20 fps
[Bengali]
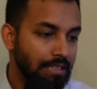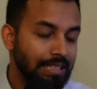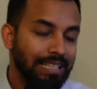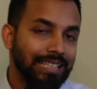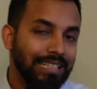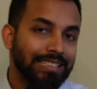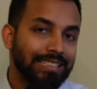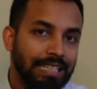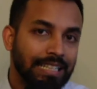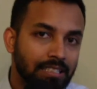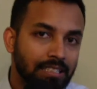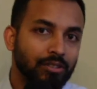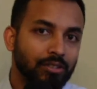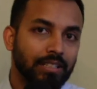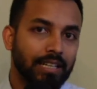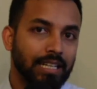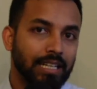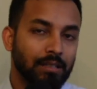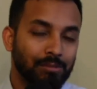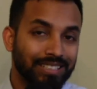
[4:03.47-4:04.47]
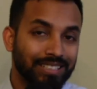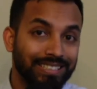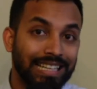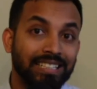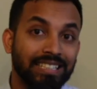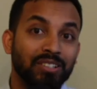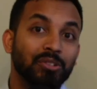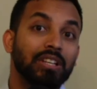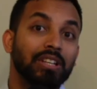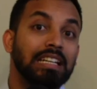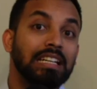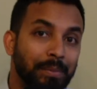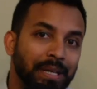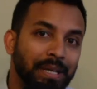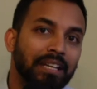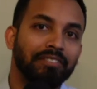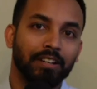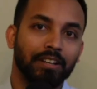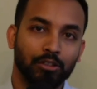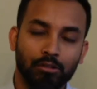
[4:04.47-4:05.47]
স্বাধীনতা কাকে বলে স্বাধীনতার
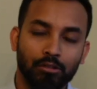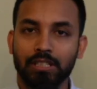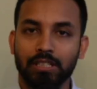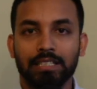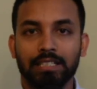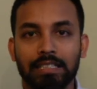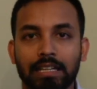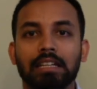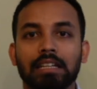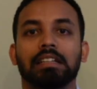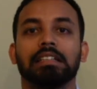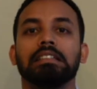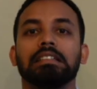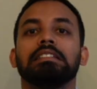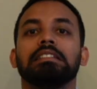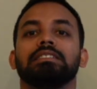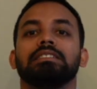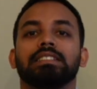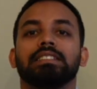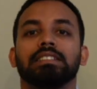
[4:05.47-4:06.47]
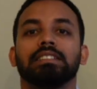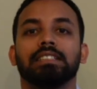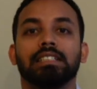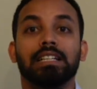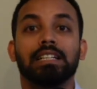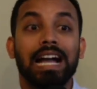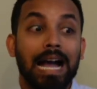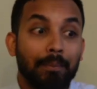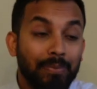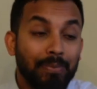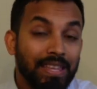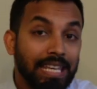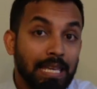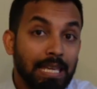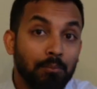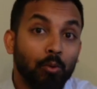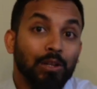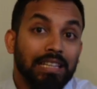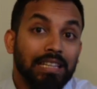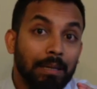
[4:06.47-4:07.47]
লিমিটিং ফ্যাক্টর কোথায় জানেন আপনি কি
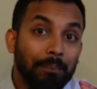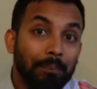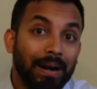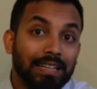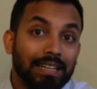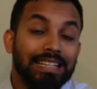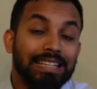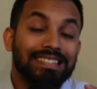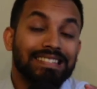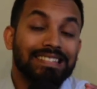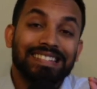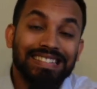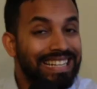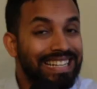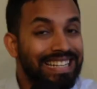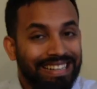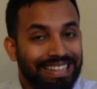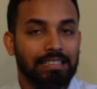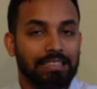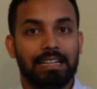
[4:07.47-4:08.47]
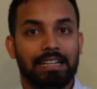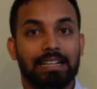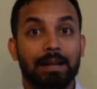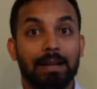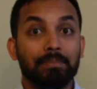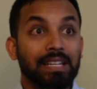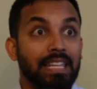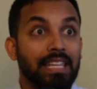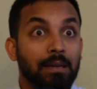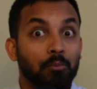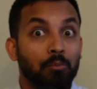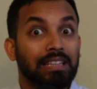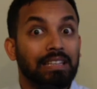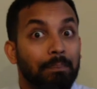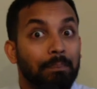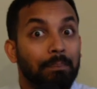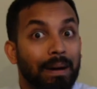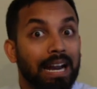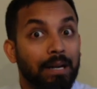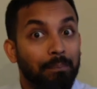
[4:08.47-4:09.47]
বলতে পারতেছেন সেটা দাঁড়ান আপনি কি বলতে
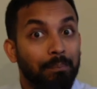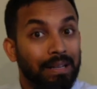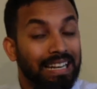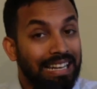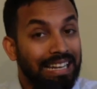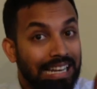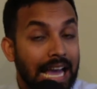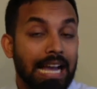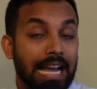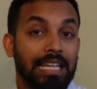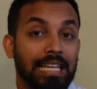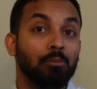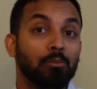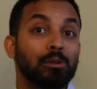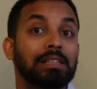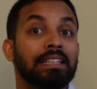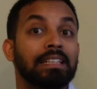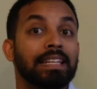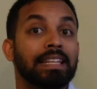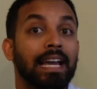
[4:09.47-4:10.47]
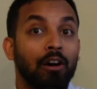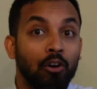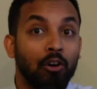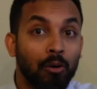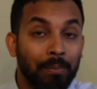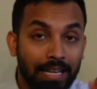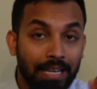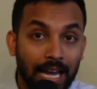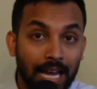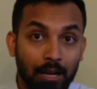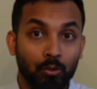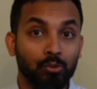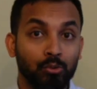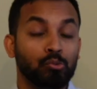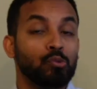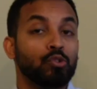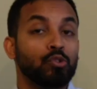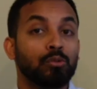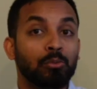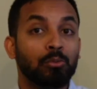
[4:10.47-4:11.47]
পারবেন না কি বলতে দেওয়া হবে না
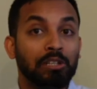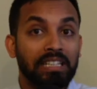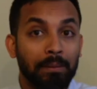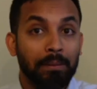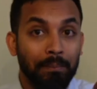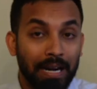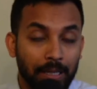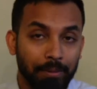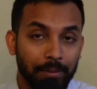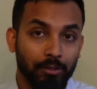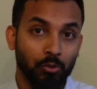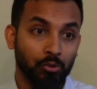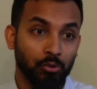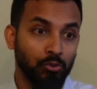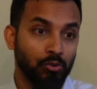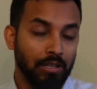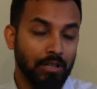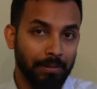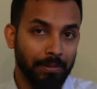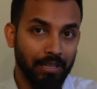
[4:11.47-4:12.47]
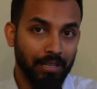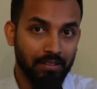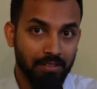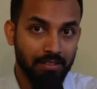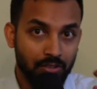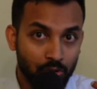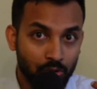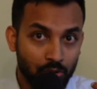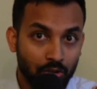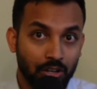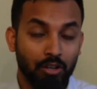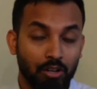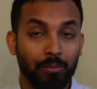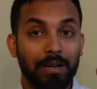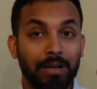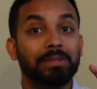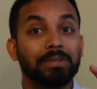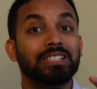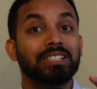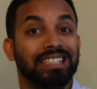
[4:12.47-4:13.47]
কতটুকু বলতে পারবেন কতটুকু আপনাকে সেন্সর করা হবে
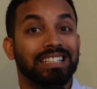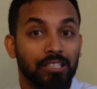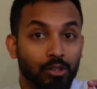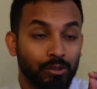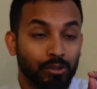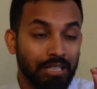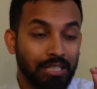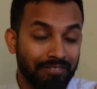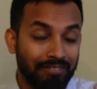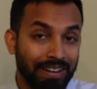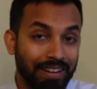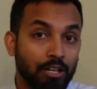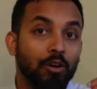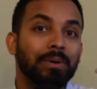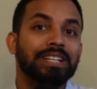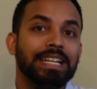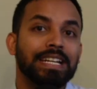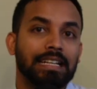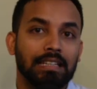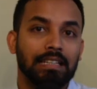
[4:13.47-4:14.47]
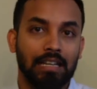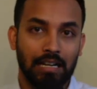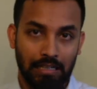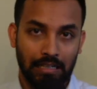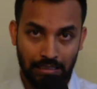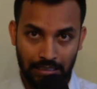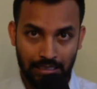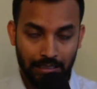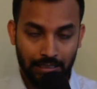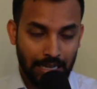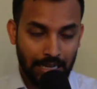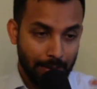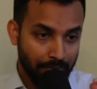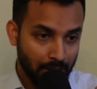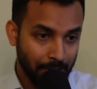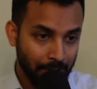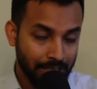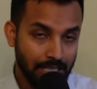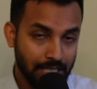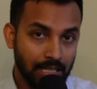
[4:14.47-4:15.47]
আপনার স্বাধীনতা ডিফাইন্ড হবে সেটা দ্বারা আপনার
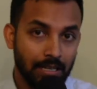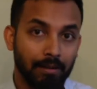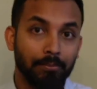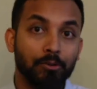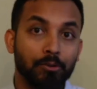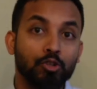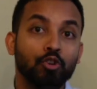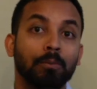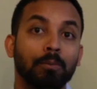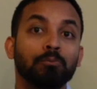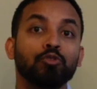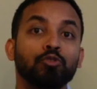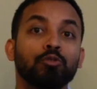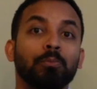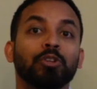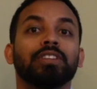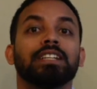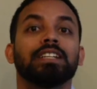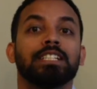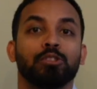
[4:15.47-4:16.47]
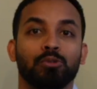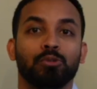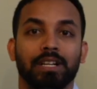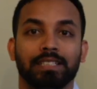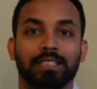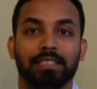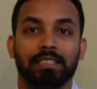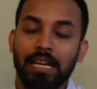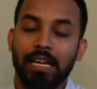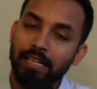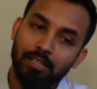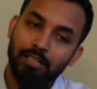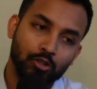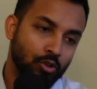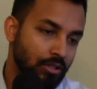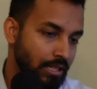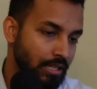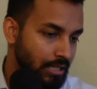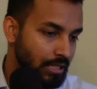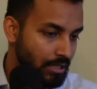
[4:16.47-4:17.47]
বাচ্চার নাম আপনি স্বপ্ন পদ্মা সেতু রাখছেন হ্যাঁ এটা
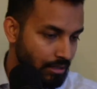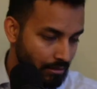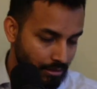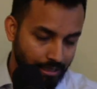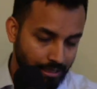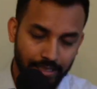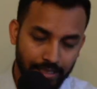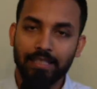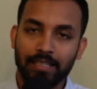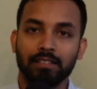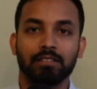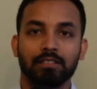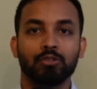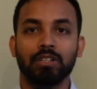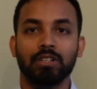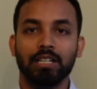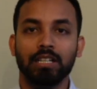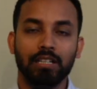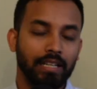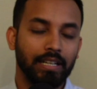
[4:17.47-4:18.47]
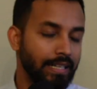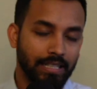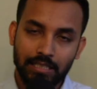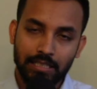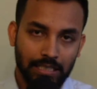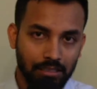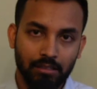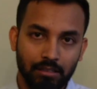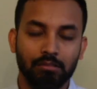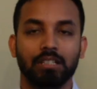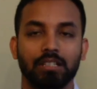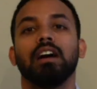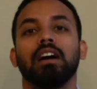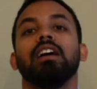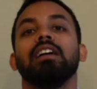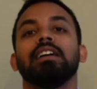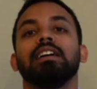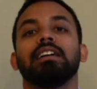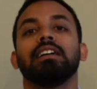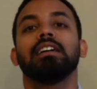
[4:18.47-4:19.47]
সরকারের সাথে গেছে সরকারের এটা স্বাধীনতা না
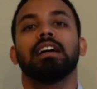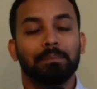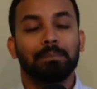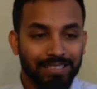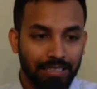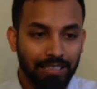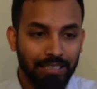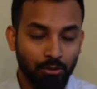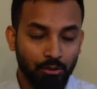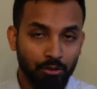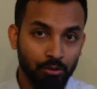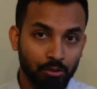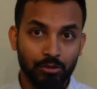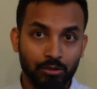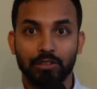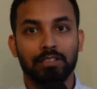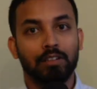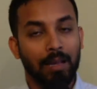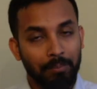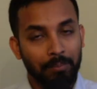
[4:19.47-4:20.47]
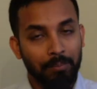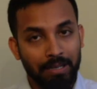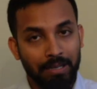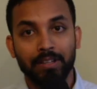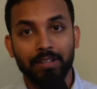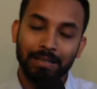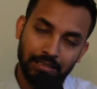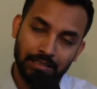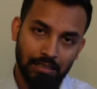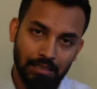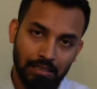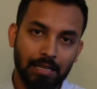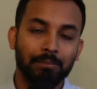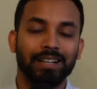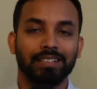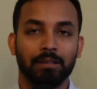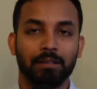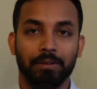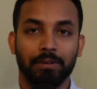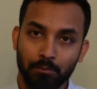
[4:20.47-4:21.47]
আপনার স্বাধীনতা হচ্ছে যদি আপনি আপনার বাচ্চার নাম
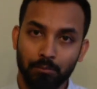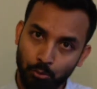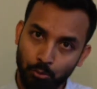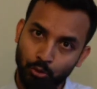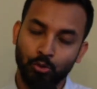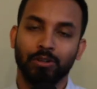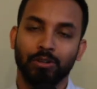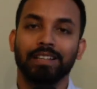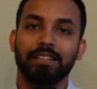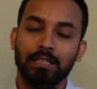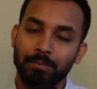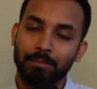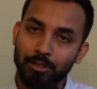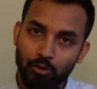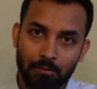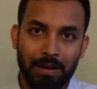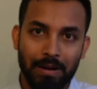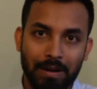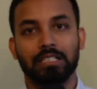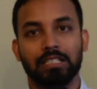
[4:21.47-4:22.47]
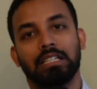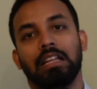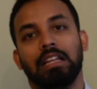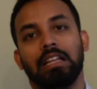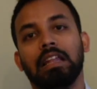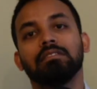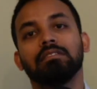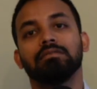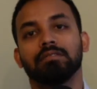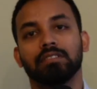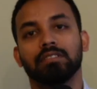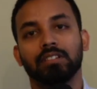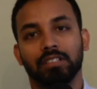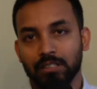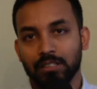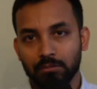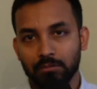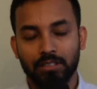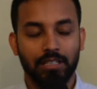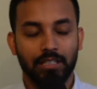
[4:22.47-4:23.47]
রাখতে পারেন মধ্যরাত নির্বাচন বাকশাল কথা বুঝেন